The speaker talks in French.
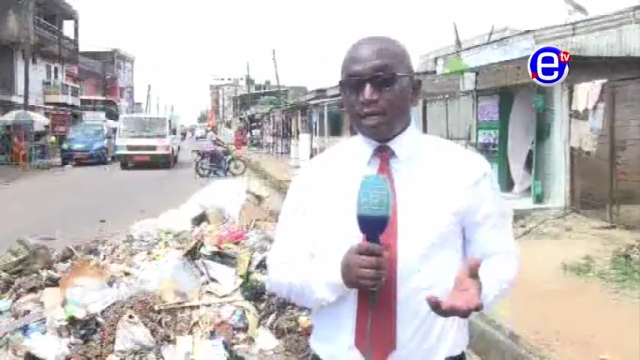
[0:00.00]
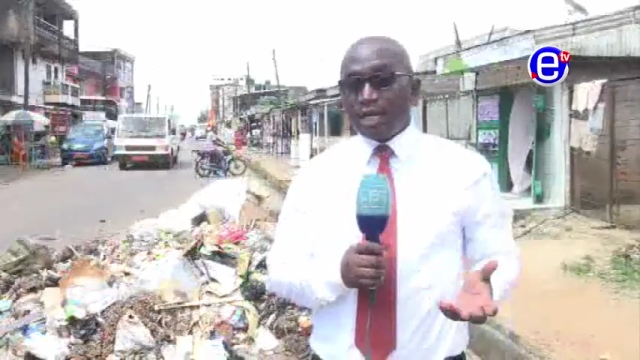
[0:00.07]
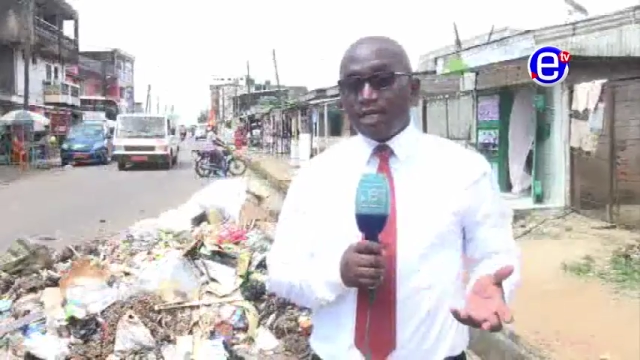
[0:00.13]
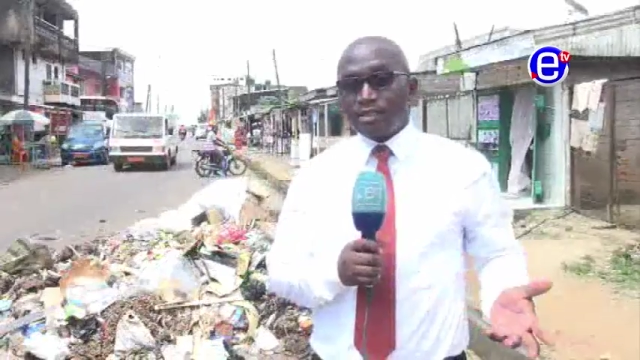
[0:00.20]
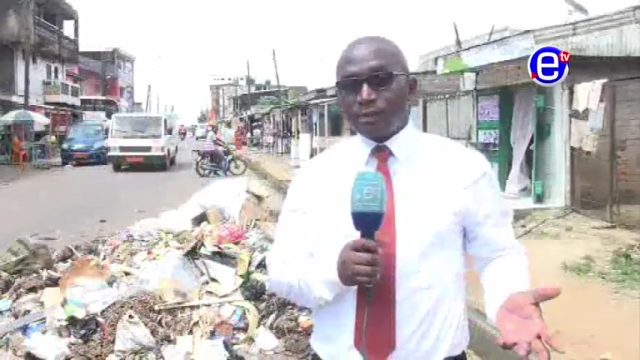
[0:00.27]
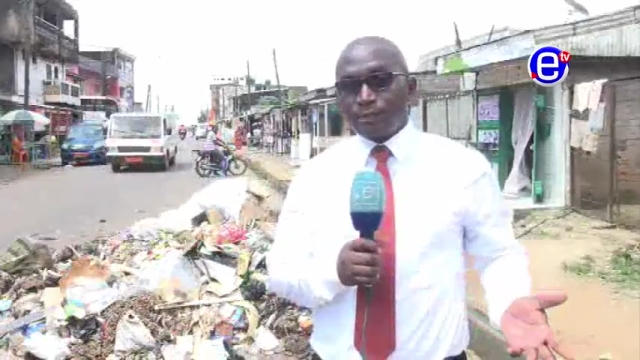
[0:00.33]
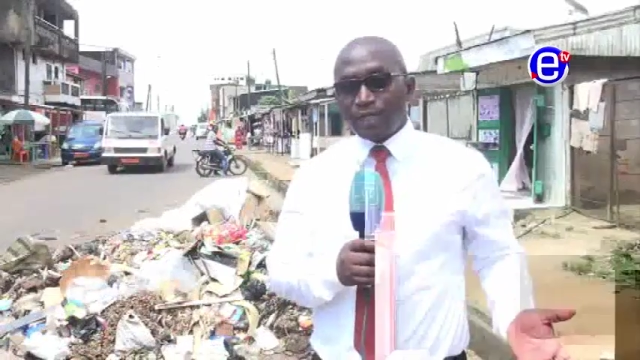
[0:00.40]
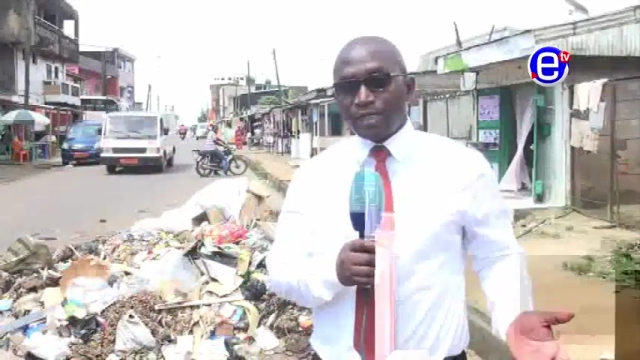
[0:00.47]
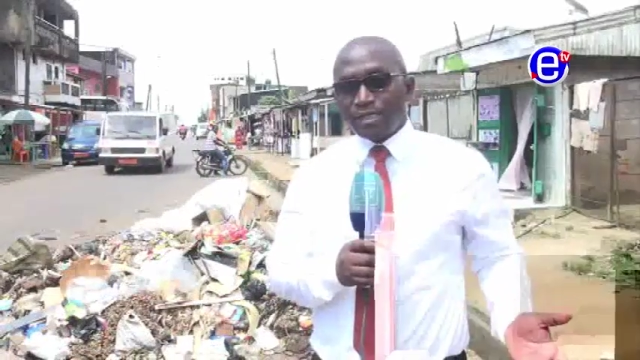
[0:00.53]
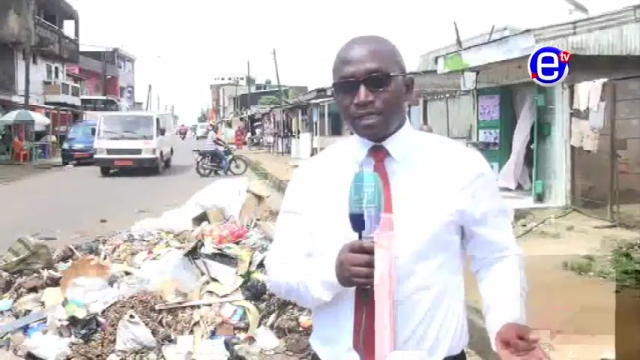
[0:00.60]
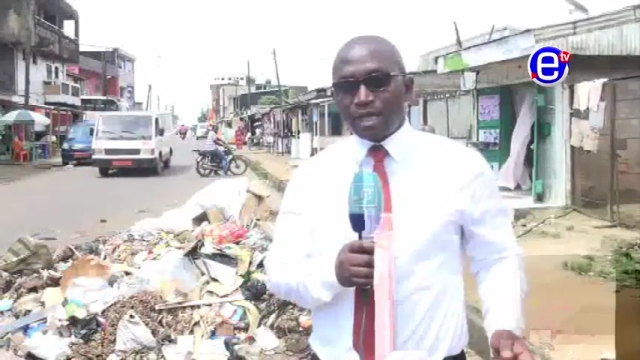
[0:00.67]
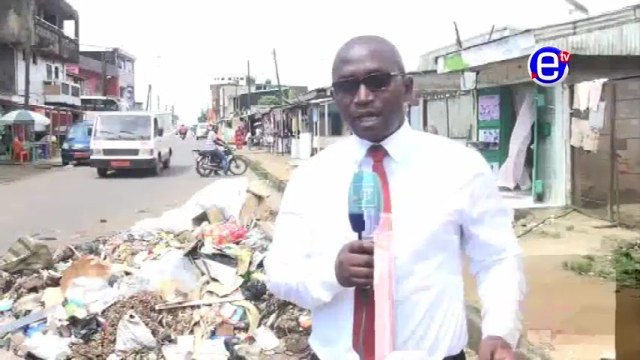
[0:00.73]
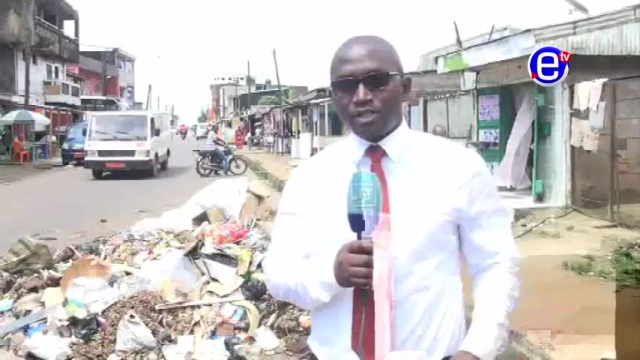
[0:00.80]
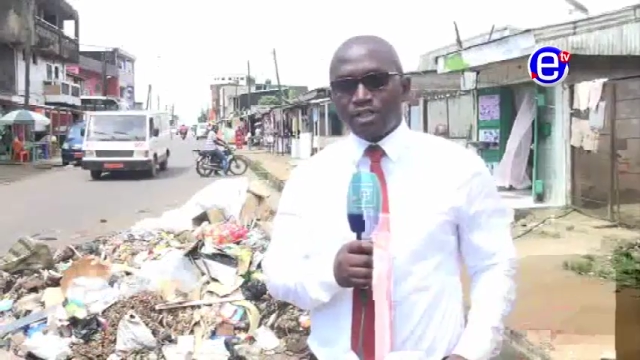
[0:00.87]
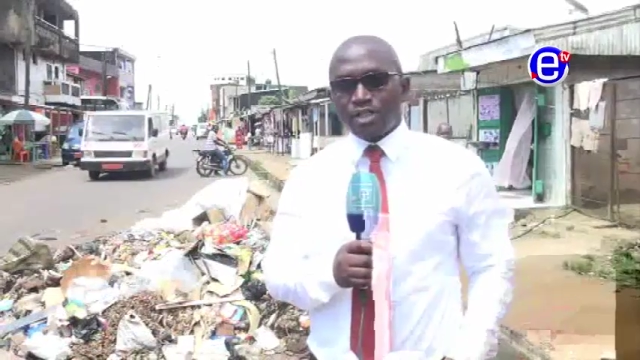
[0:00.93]

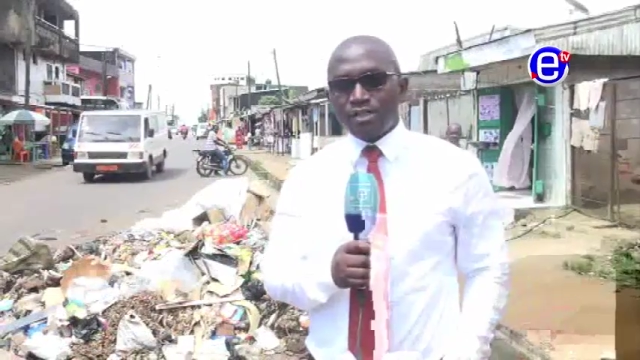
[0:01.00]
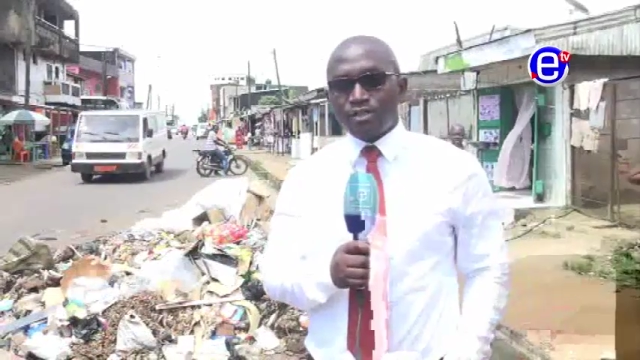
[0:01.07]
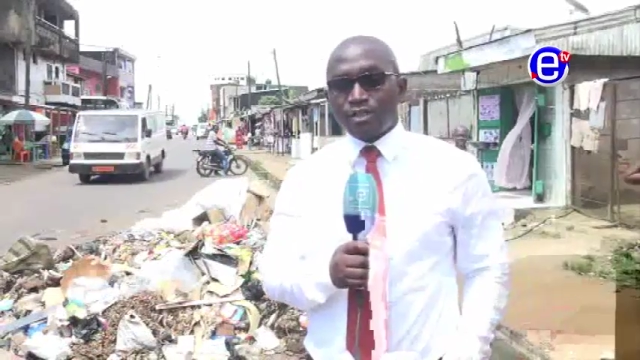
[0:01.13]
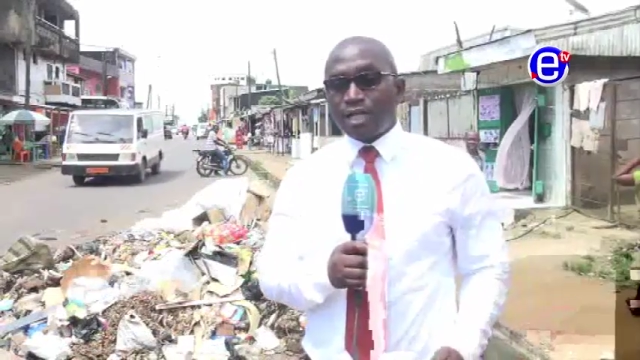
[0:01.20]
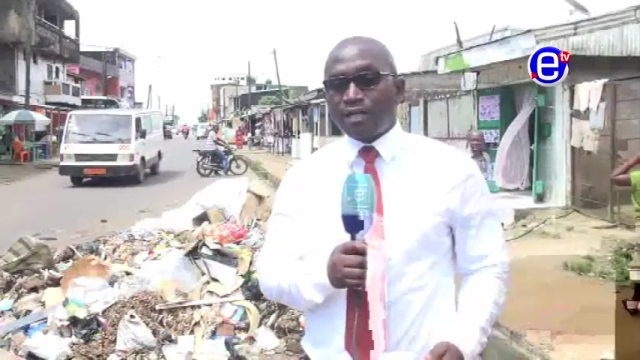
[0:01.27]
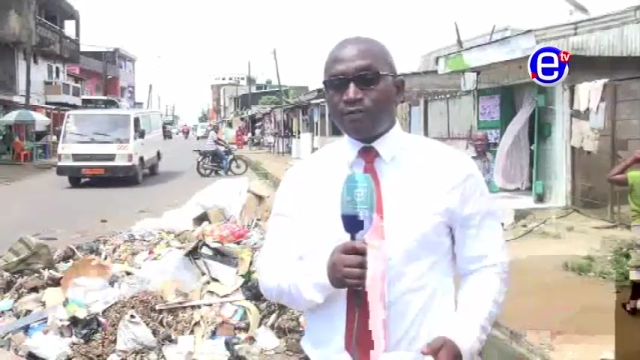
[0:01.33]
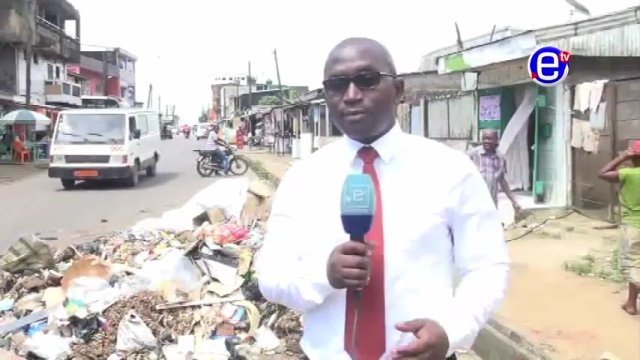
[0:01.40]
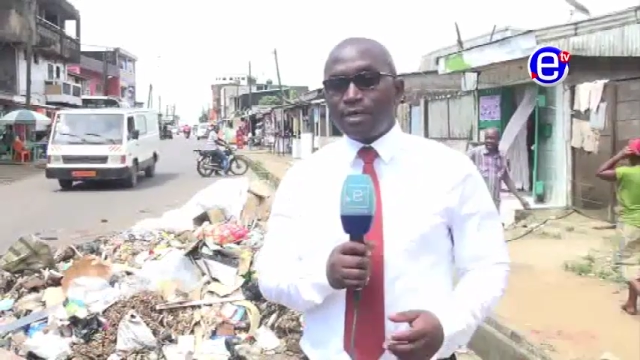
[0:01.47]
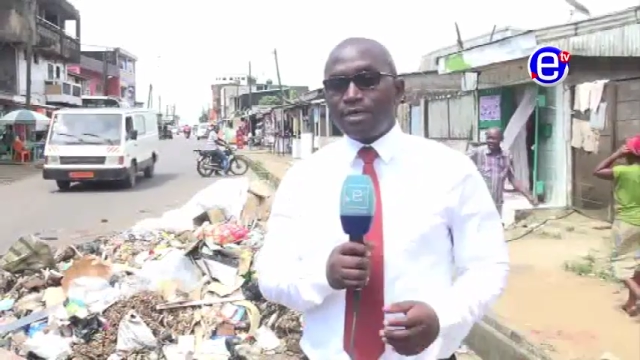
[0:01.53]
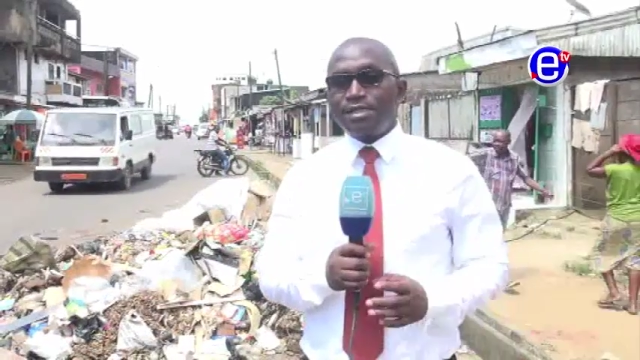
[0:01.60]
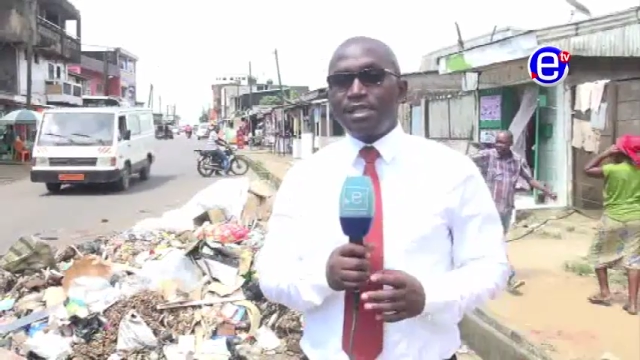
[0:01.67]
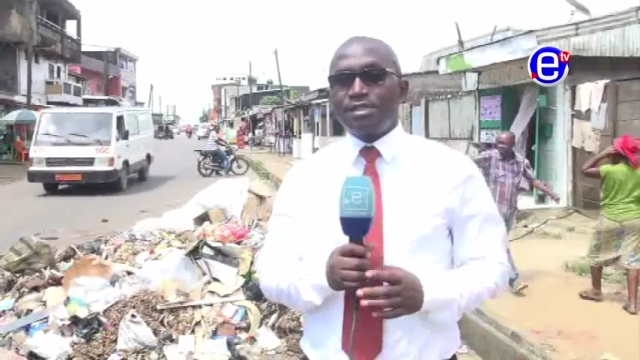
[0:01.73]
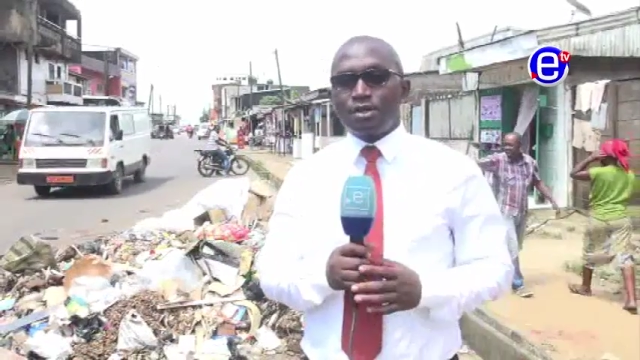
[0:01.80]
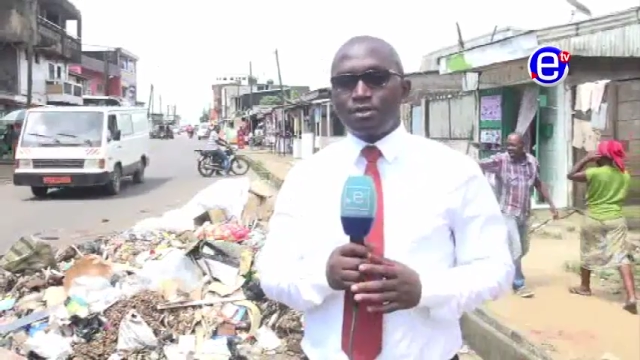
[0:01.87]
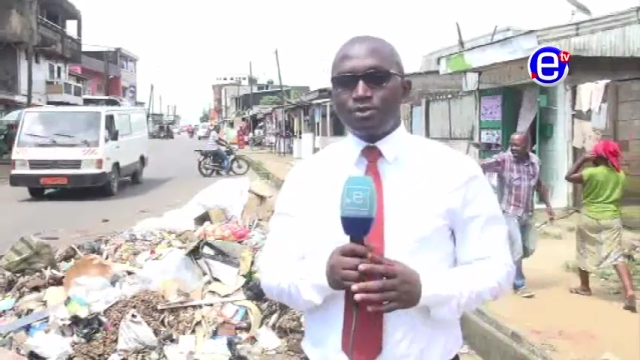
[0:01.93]
L'entreprise en charge de l'enlèvement de
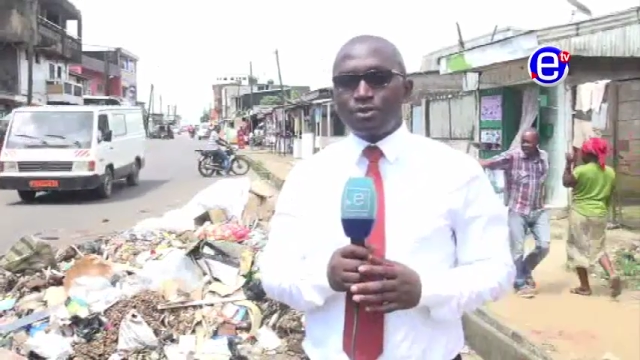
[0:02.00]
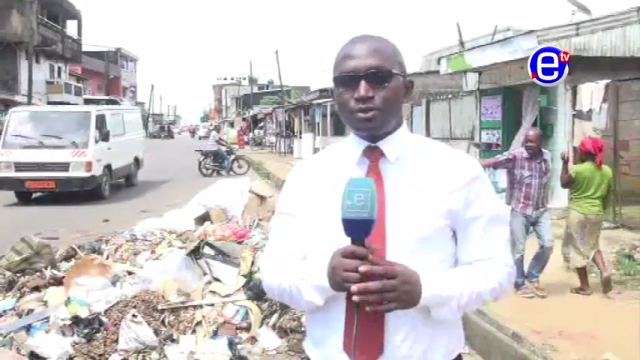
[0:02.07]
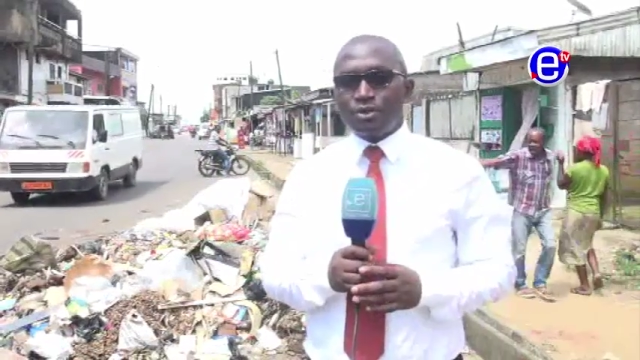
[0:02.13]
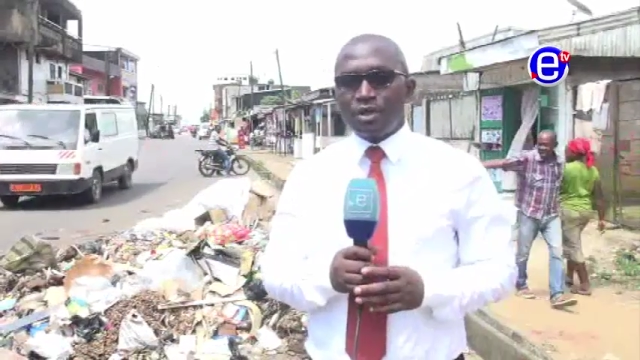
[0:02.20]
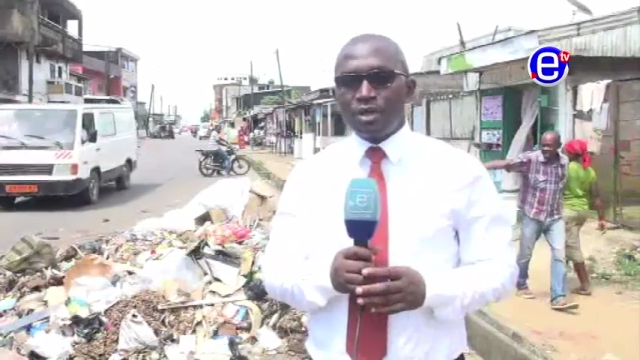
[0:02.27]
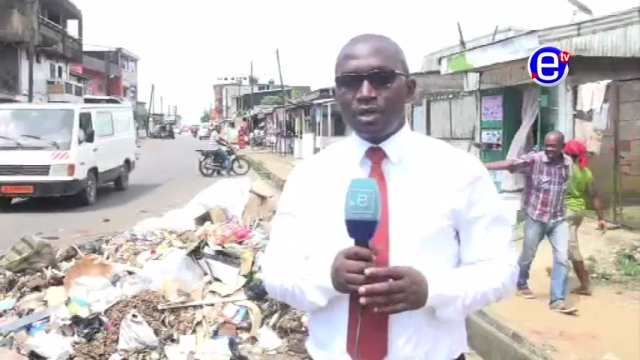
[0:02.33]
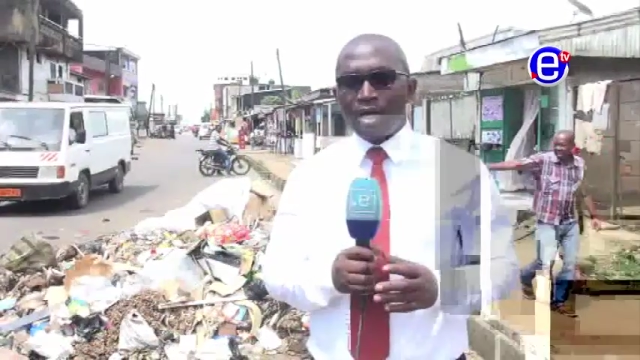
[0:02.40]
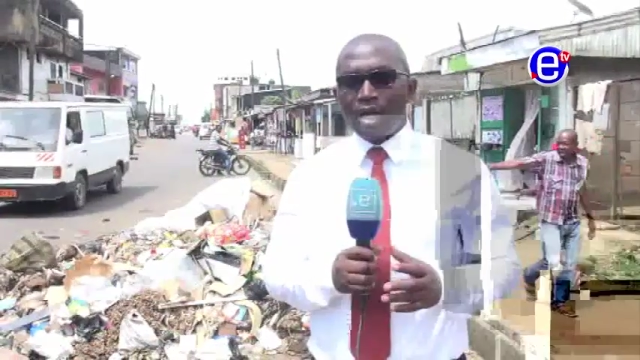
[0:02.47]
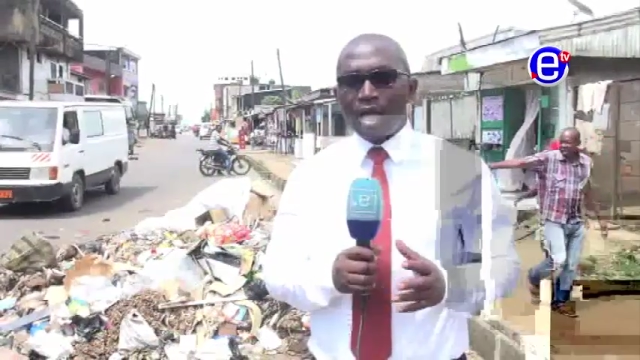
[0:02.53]
ces ordures